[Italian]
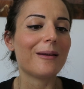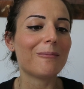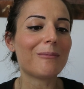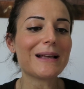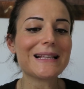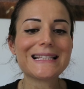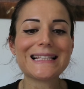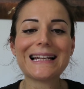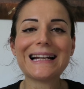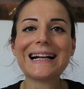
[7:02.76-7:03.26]

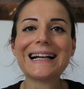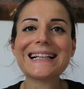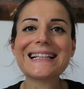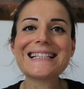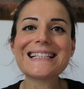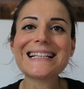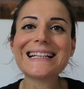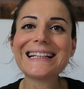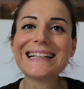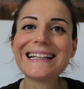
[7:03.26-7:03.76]
basta
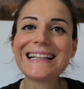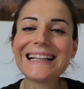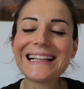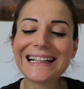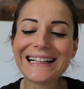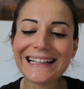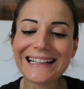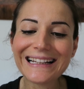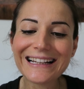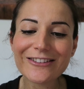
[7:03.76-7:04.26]
ragazze
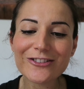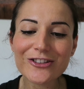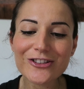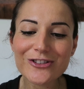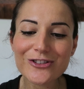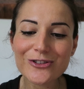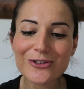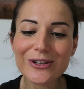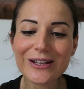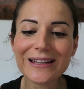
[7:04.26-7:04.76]
la
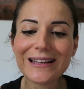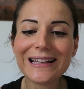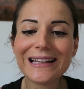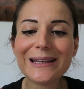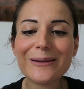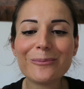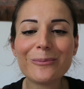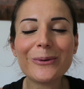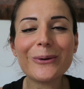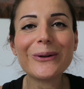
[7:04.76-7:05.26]
recensione del
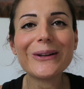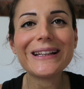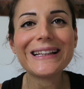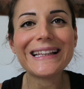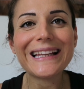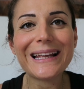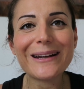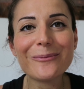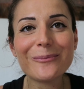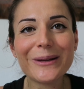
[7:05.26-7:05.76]
libro
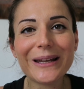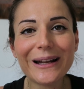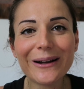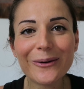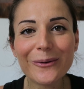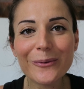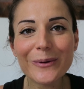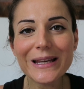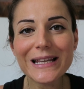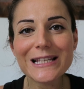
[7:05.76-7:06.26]

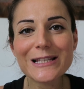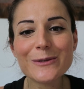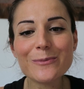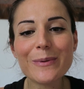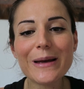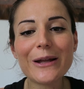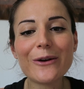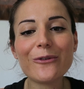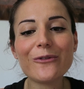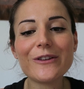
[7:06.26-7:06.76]
termina qui
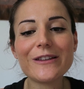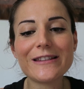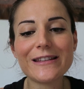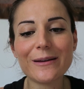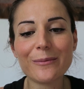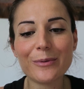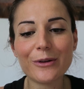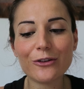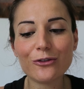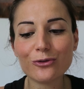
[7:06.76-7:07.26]
spero vi
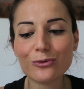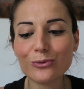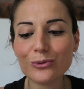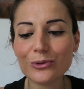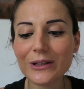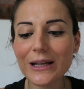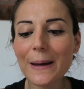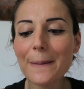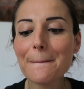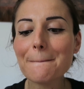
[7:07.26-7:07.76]
sia
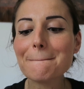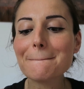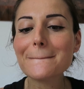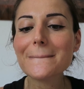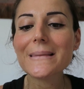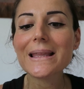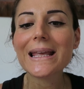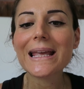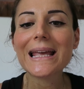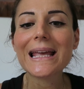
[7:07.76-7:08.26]
piaciuta
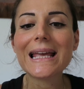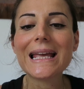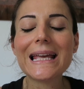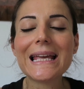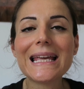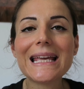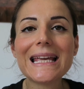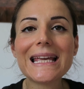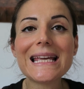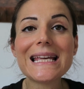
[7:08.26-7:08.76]

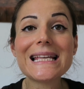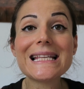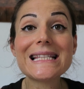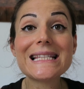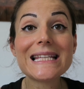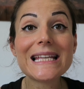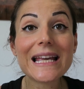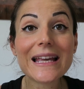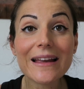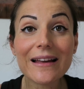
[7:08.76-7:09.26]
e
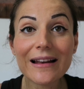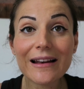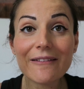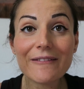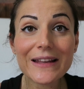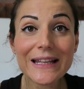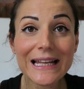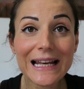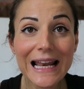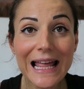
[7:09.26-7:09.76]
se
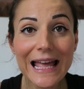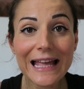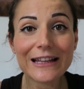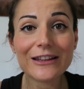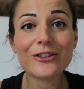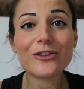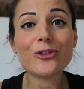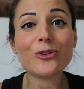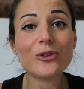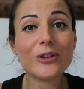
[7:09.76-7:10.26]
l'avete
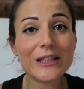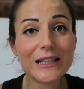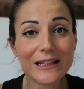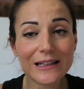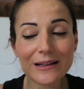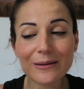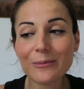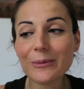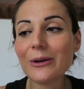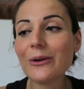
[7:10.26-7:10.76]
letto
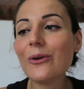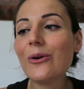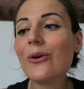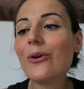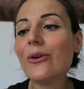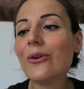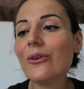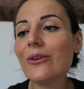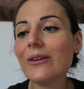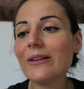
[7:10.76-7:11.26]

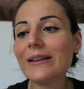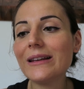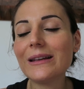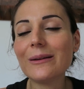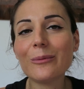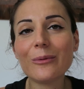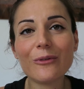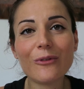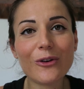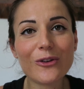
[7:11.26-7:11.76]
ditemelo
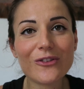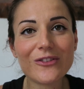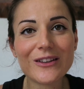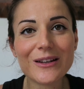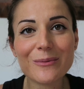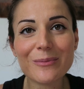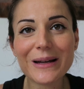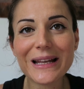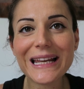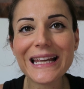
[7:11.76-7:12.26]
ditemi i
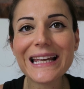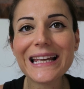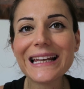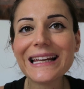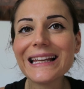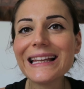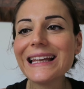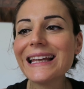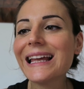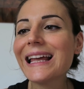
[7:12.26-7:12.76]
vostri
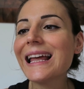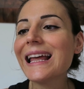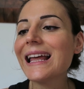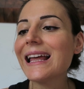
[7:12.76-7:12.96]
pareri